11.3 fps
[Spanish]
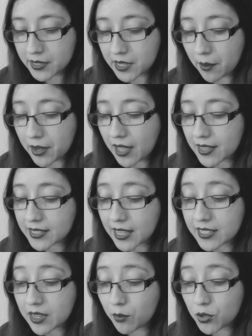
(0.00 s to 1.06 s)
Sabía desde
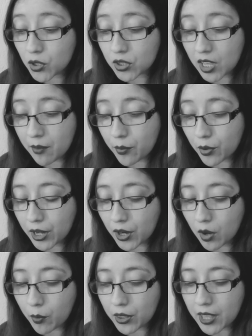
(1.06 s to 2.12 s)
hace mucho tiempo que
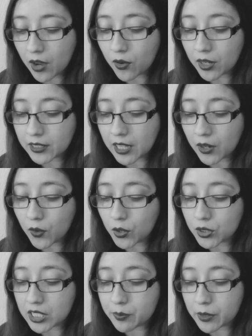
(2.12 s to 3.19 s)
no podía conectar con
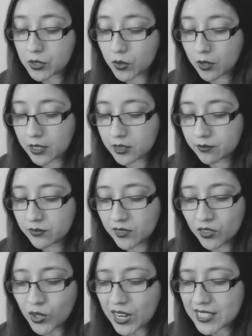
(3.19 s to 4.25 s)
otras personas.
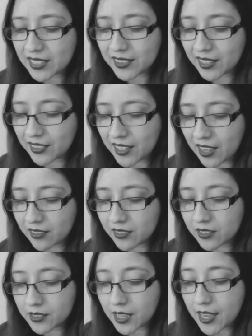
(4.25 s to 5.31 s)
No las entendía
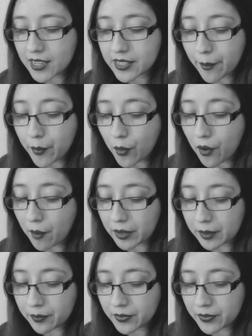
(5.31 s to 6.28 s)
y ellas tampoco a mí.